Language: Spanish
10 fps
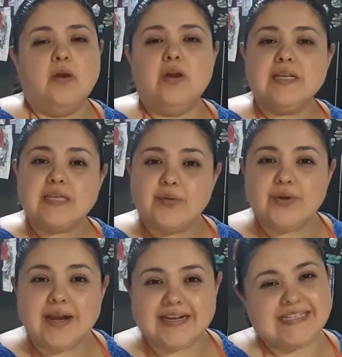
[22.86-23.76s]
Hoy les traigo
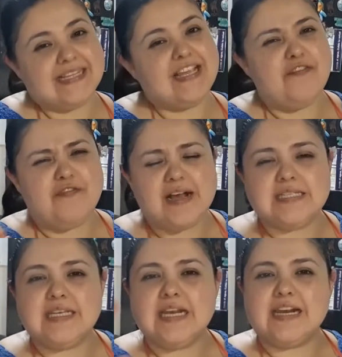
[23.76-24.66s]
una receta
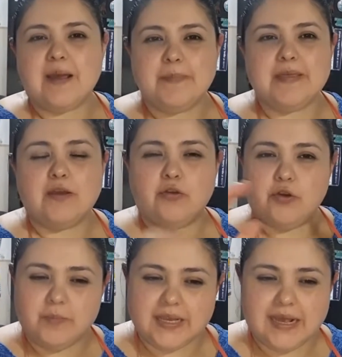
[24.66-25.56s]
fácil, rápida,
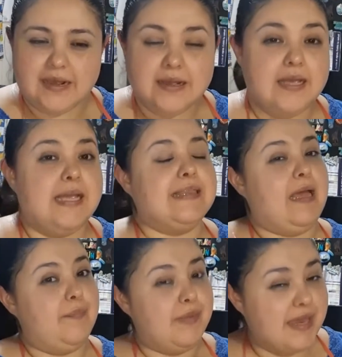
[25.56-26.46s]
económica.
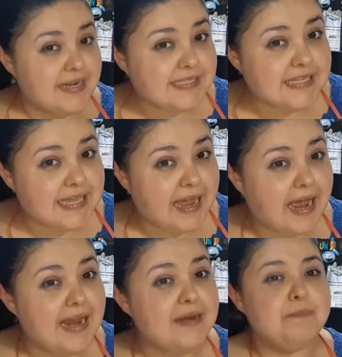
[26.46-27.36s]
También es
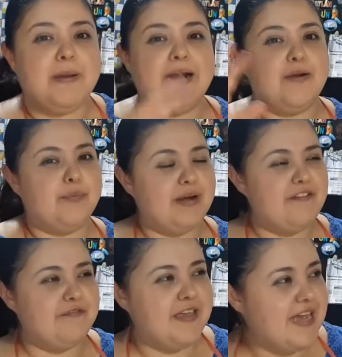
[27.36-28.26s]
ideal para alguna
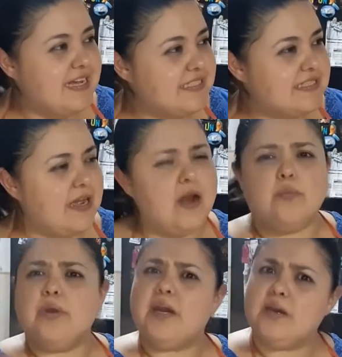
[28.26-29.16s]
fiesta,
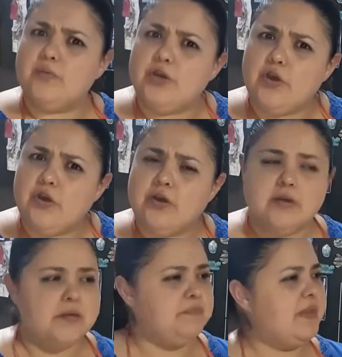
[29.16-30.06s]
alguna reunión,
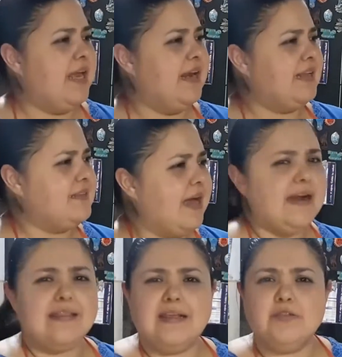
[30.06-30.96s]
en la
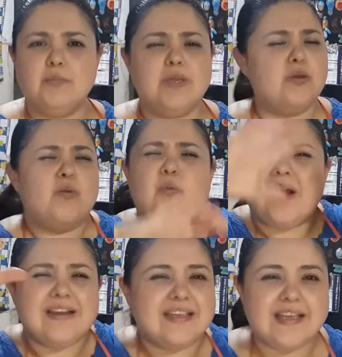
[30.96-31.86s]
tarde, el domingo,
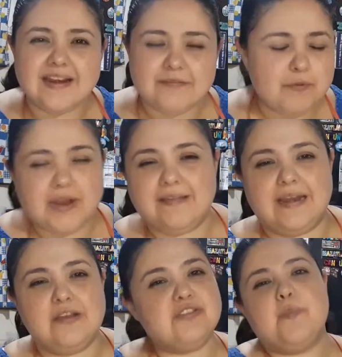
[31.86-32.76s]
cualquier época del
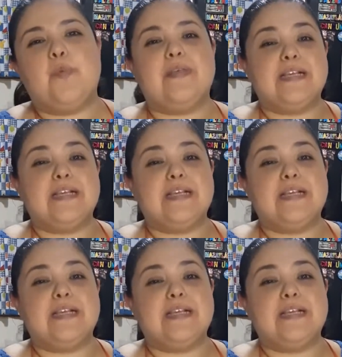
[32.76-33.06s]
año se puede